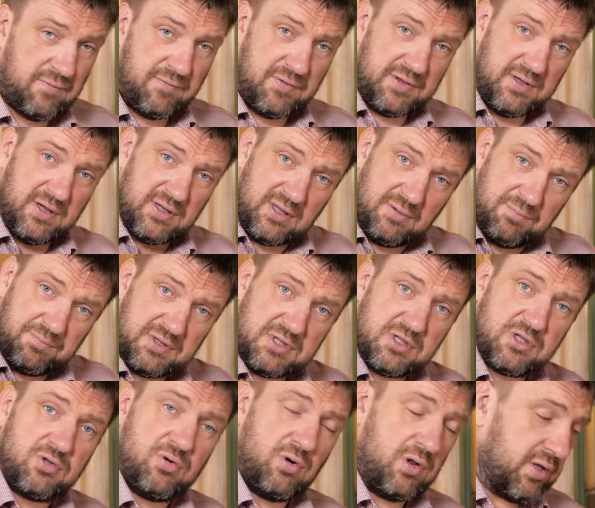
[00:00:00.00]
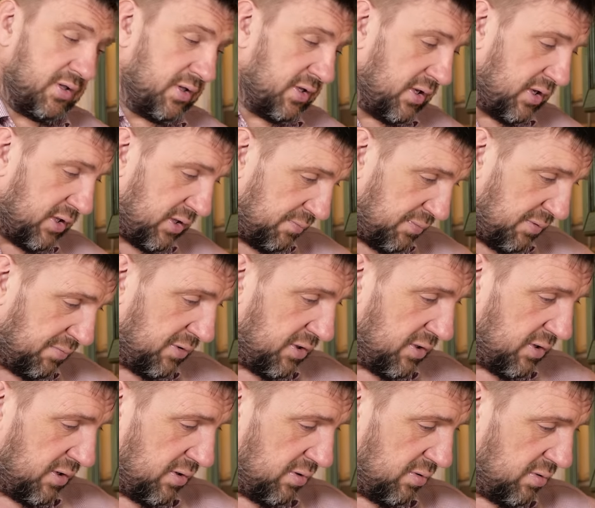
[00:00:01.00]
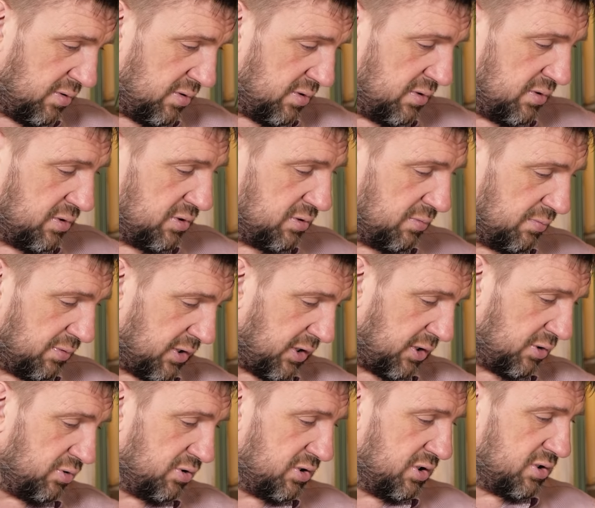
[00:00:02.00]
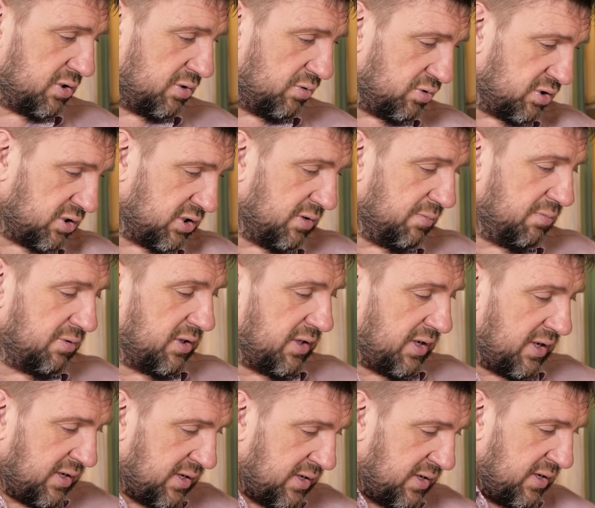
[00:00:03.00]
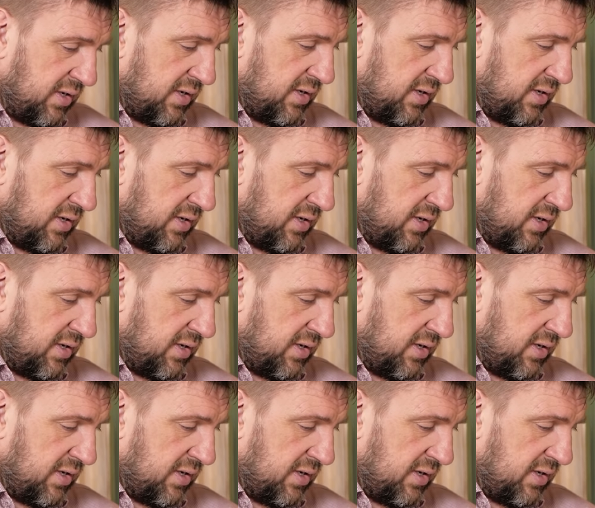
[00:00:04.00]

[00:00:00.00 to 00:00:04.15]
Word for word: Вода там подсоленная, я напоминаю, чтобы картошечка уже была,